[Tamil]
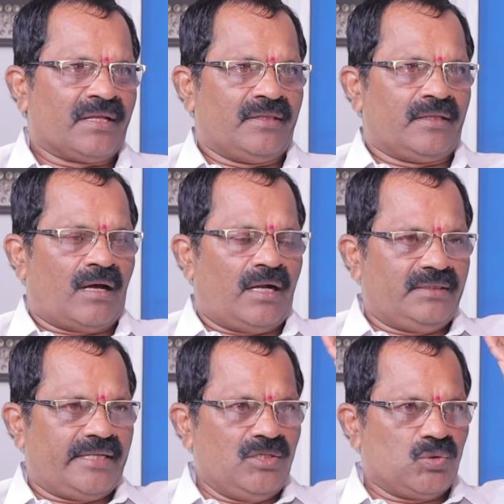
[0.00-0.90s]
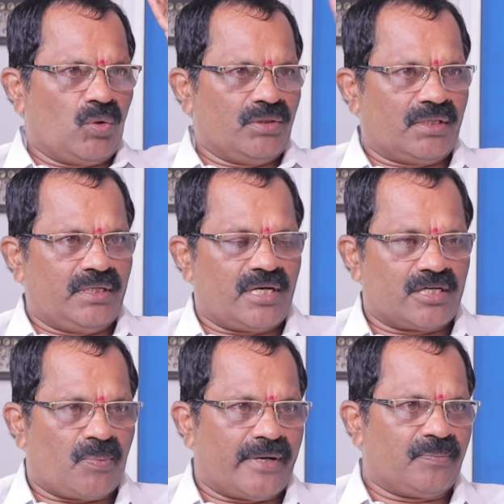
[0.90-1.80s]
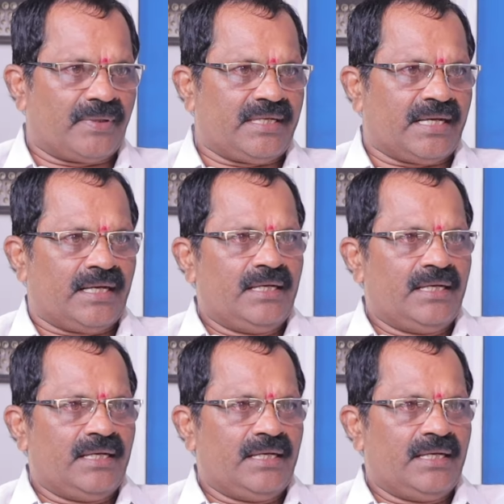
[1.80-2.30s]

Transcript: இந்த நாட்டின் சுதந்திரத்துக்காக பாடுபட்ட